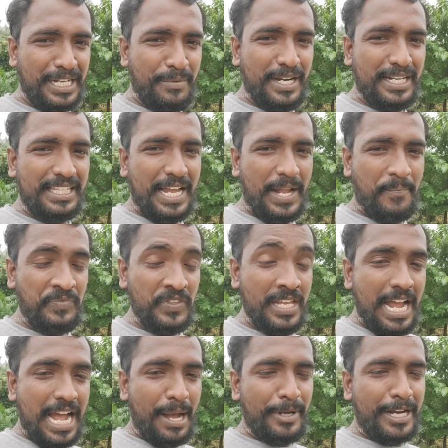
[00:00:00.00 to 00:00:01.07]
పెడితే
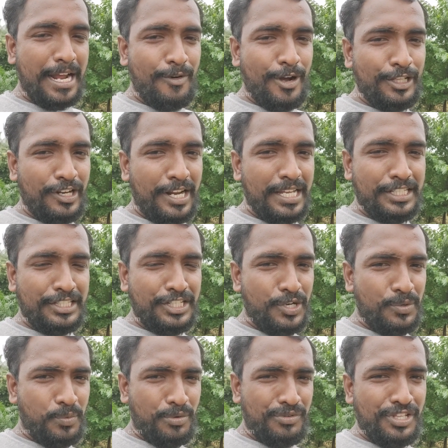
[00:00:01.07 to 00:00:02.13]
అమరావతిలో అయితే
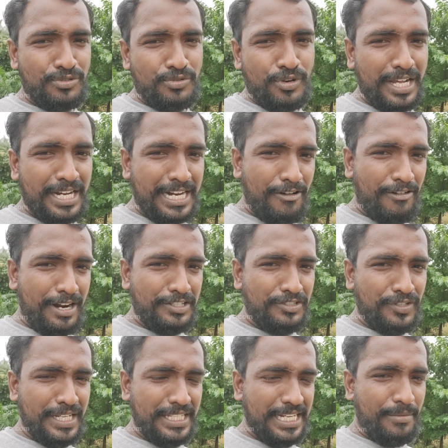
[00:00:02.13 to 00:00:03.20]
సెంటు భూమి తీసుకోవడానికి
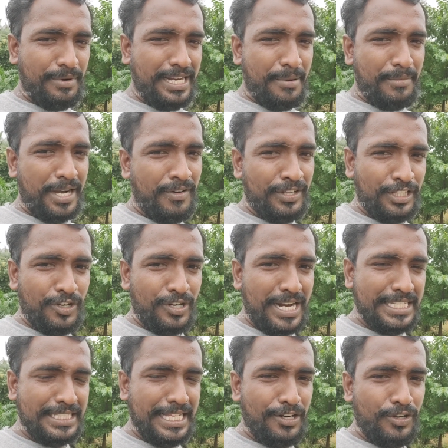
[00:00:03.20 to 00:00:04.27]
అవకాశం లేదు కాబట్టి అమరావతిలో
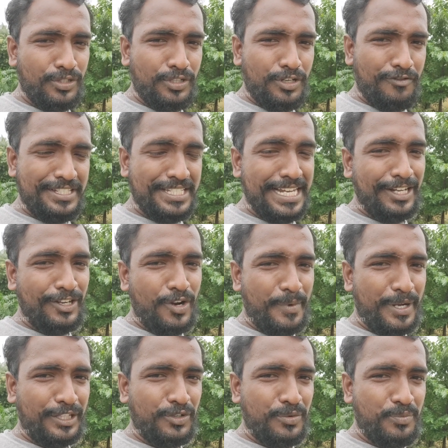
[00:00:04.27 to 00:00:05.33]
రాజధాని వద్దు విశాఖలో
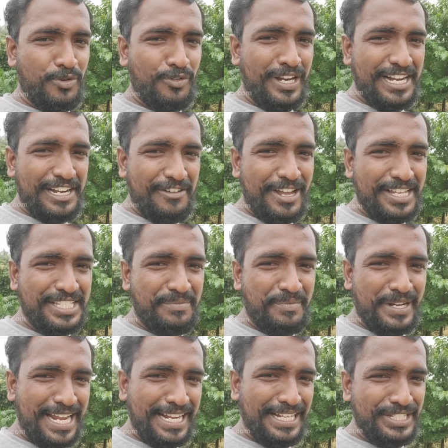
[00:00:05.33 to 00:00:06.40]
మాత్రం భూములన్నీ
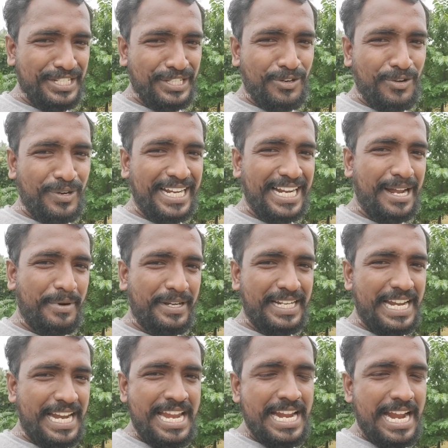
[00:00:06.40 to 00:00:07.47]
వైసీపీ నాయకుల చేతిలో ఉన్నాయి
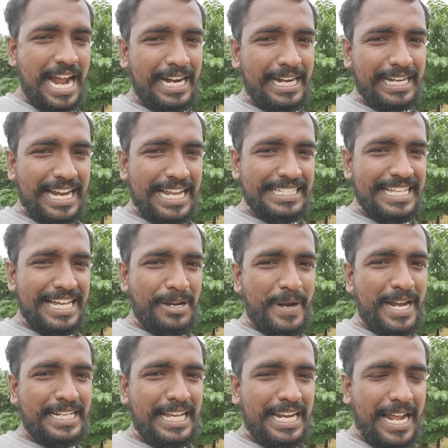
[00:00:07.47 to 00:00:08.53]
కాబట్టి అక్కడ రాజధాని
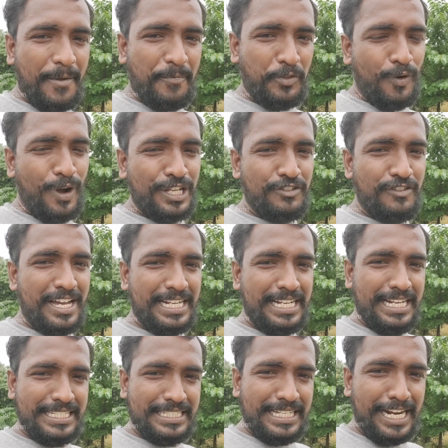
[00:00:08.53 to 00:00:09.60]
పెట్టాలా
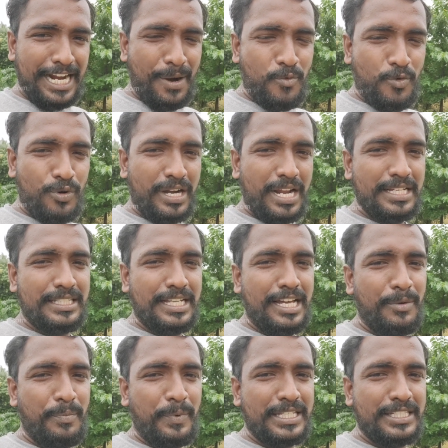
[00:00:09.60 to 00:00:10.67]
వాస్తవానికి నిజంగా మూడు
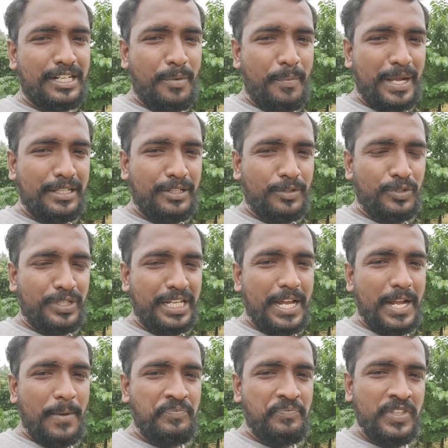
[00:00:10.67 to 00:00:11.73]
రాజధానులు ప్రజలకు మద్దతు ఉంటే
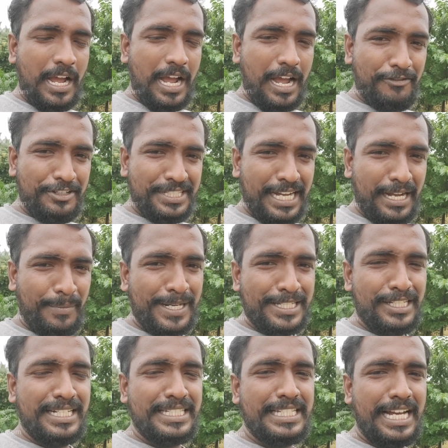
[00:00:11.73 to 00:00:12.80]
ఆ విశాఖ
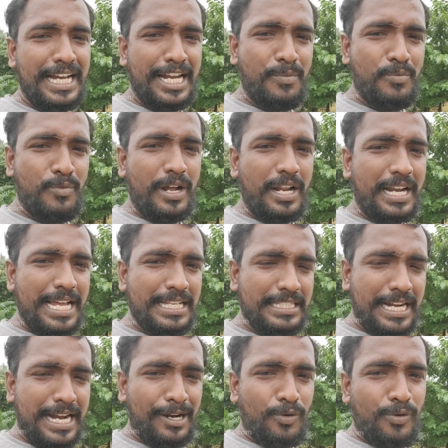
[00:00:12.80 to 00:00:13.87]
ప్రజలు నిజంగానే
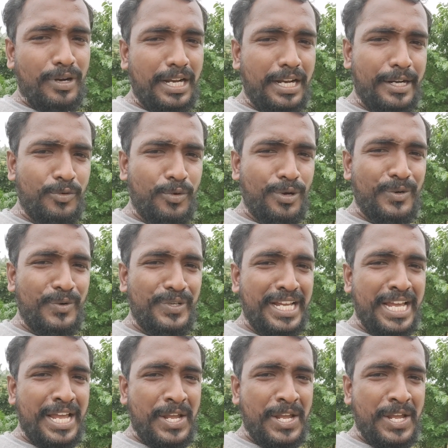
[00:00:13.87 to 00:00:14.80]
రాజధాని అక్కడ ఉండాలని కోరుకుంటే